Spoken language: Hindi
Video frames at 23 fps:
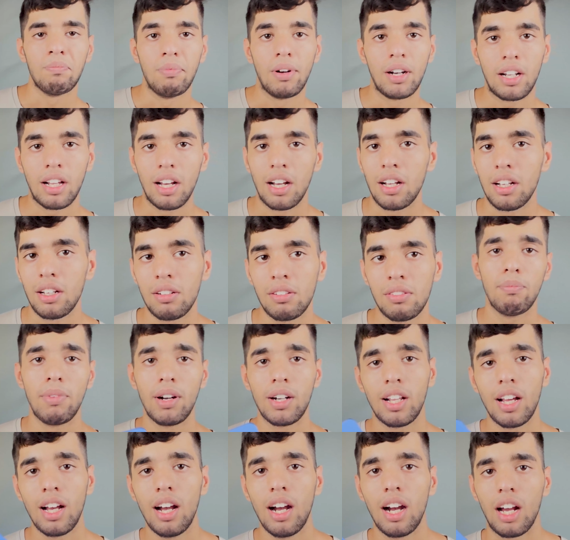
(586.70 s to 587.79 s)
बट हाँ
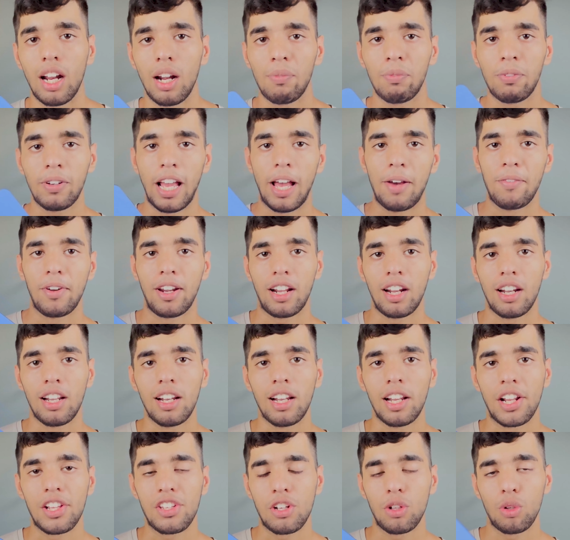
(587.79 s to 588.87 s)
बट हाँ अगर आप कैमरा के लिए
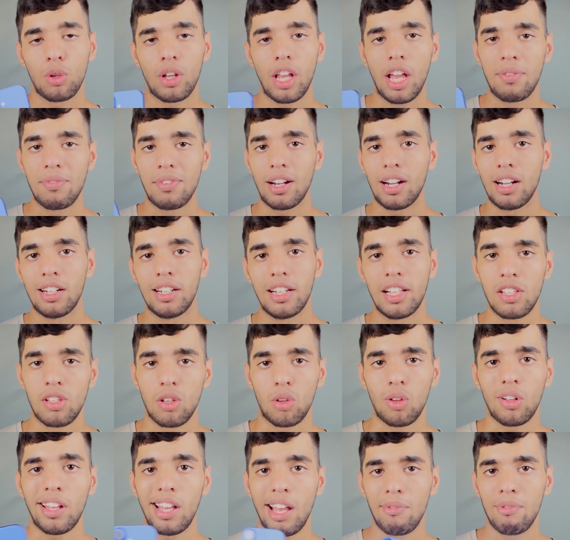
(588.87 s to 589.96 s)
लेना चाहते हो कैमरा के लिए ले
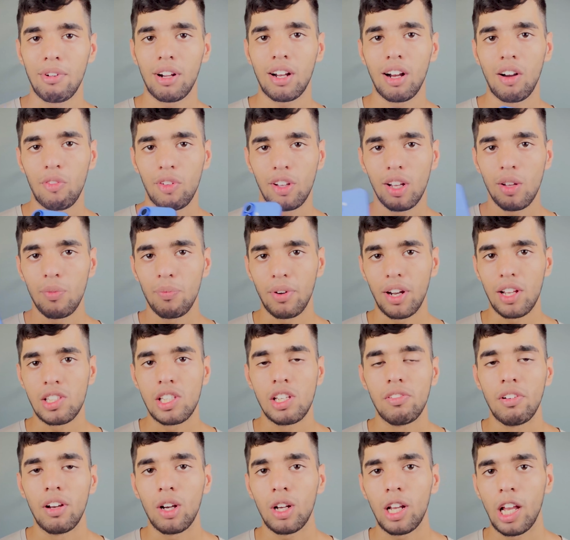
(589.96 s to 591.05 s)
सकते हो कैमरा काफ़ी ज़्यादा
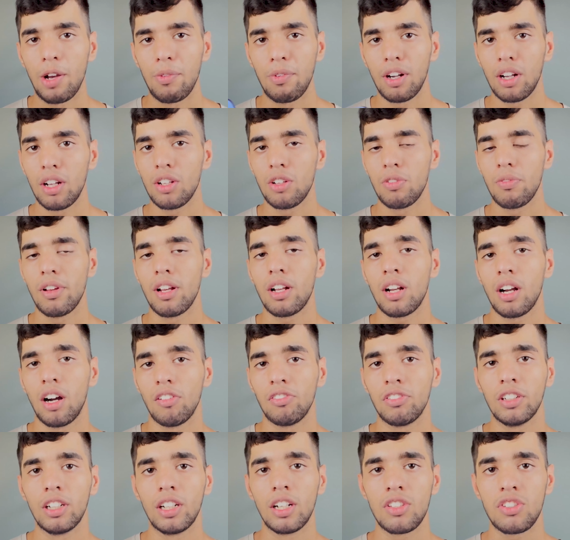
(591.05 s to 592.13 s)
इंप्रेसिव है और कैमरा में
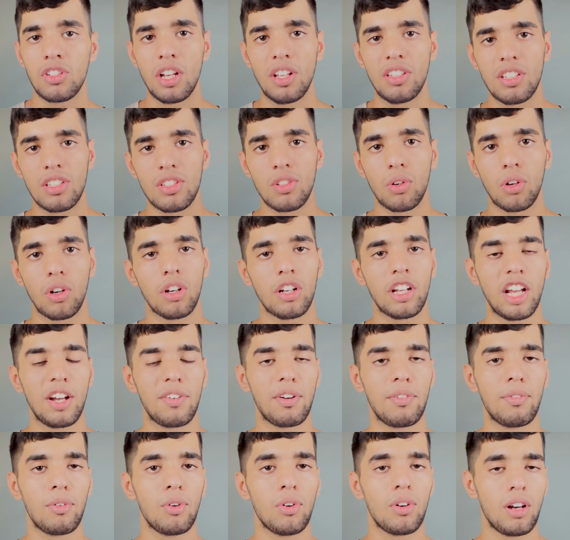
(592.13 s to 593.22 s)
काफ़ी ज़्यादा चेंजेस हो गए
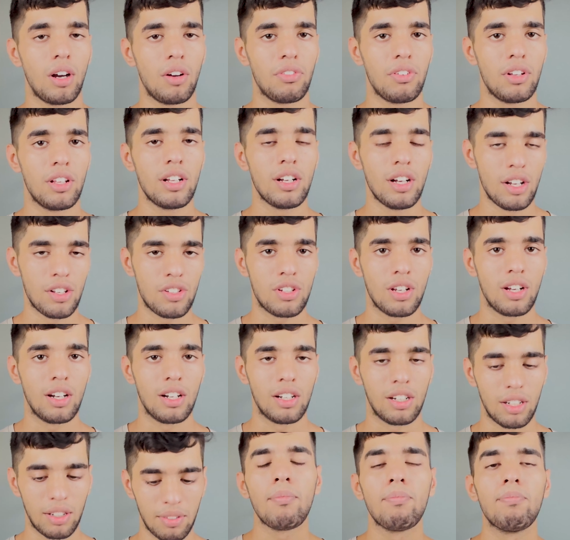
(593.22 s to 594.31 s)
कैमरा मेरे को काफ़ी ज़्यादा अच्छा
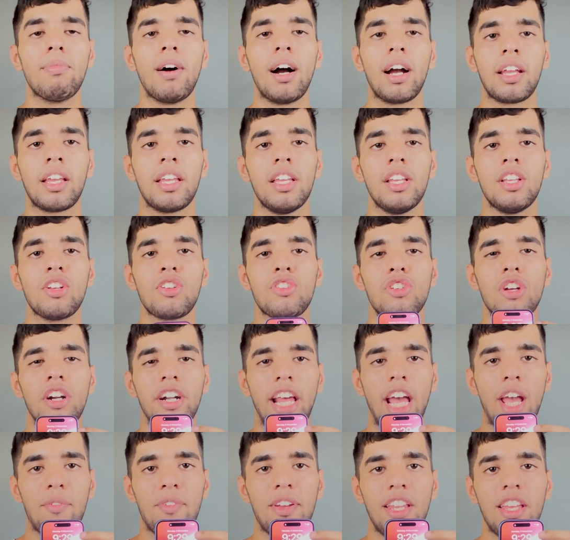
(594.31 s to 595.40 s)
लगा बाकी ये जो
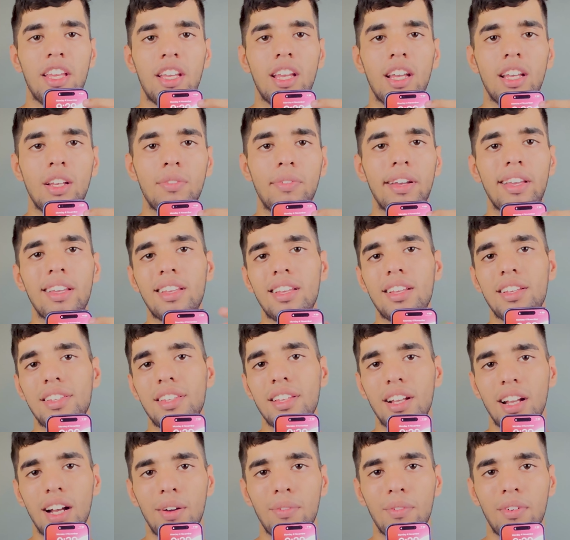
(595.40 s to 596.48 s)
डायमिनिक है भाई
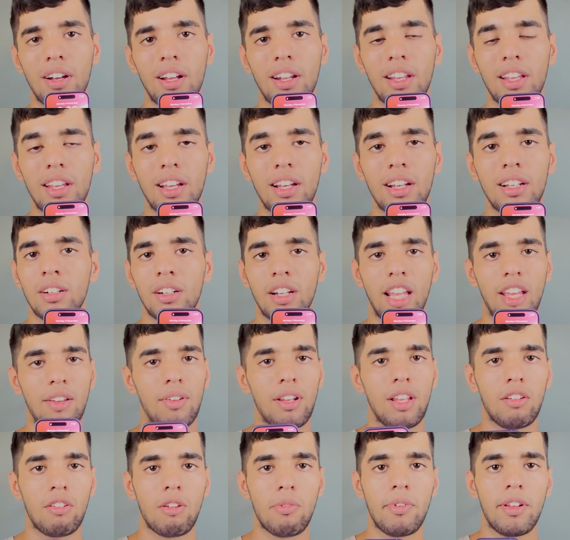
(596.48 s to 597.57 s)
किसी काम का नहीं है
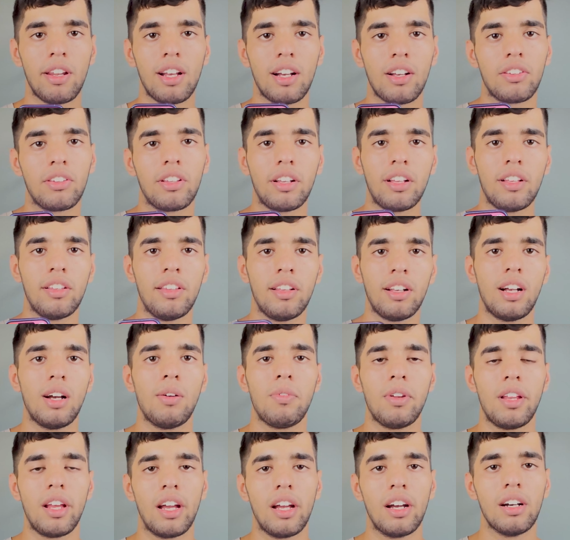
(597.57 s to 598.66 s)
डायमिनिक भी मेरे आज तक किसी काम
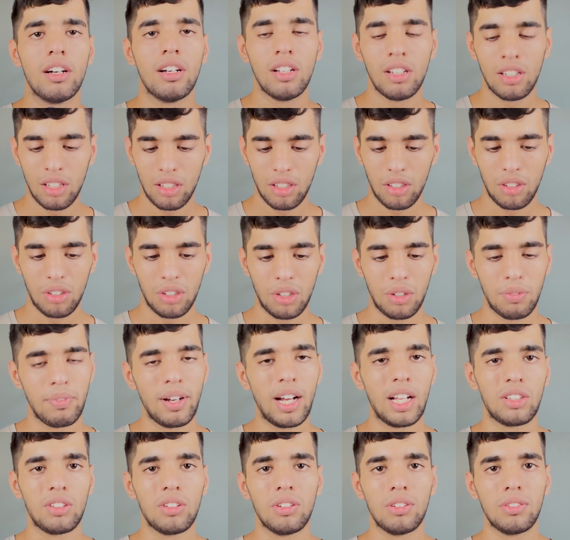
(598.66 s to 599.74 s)
नहीं आया तो मैं
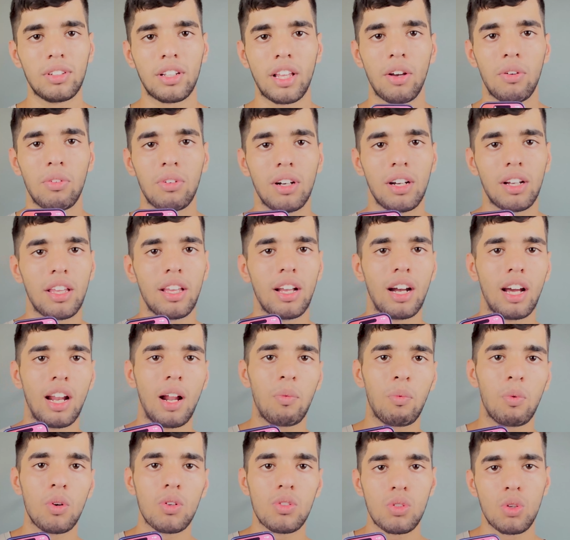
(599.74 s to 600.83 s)
तो कहूँगा कि अगर
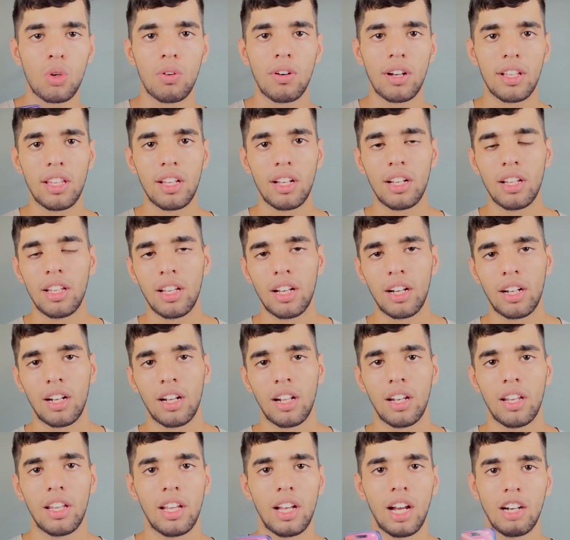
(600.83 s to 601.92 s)
आपको सो वाली
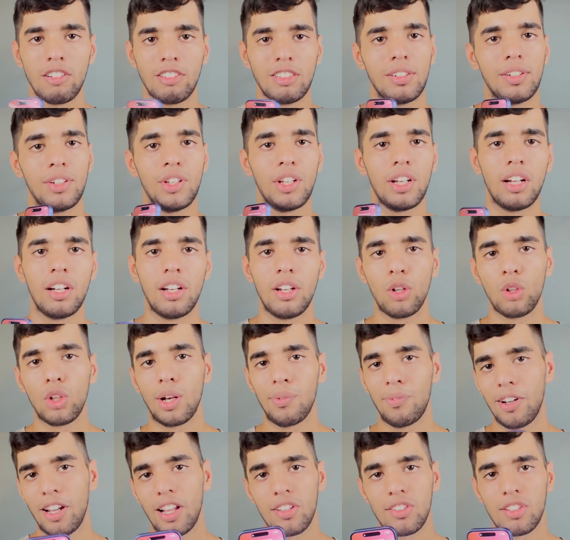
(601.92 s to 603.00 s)
करनी है हवा वाली करनी है तो
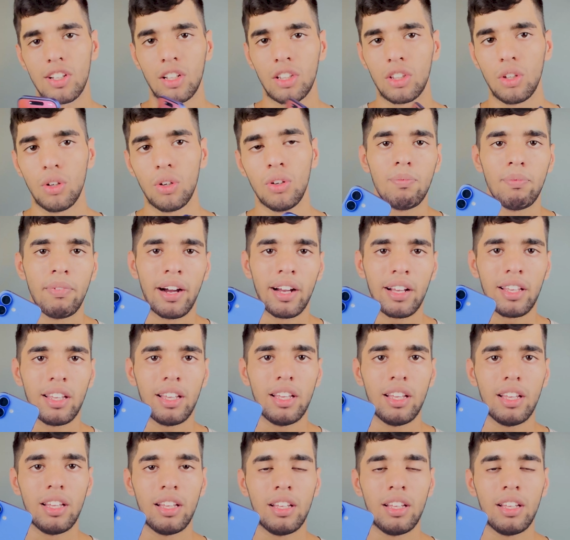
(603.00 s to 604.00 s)
आप ले सकते हो बाकी